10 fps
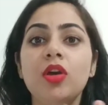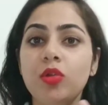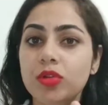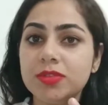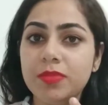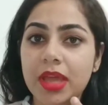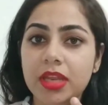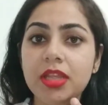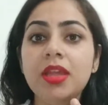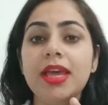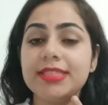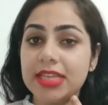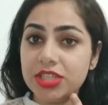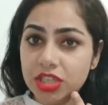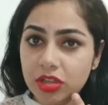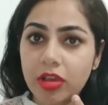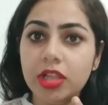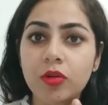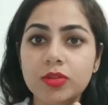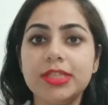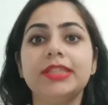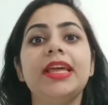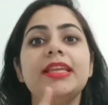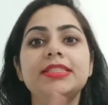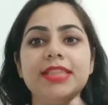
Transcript: रोजमेरी एसेंशियल ऑयल हो सकता है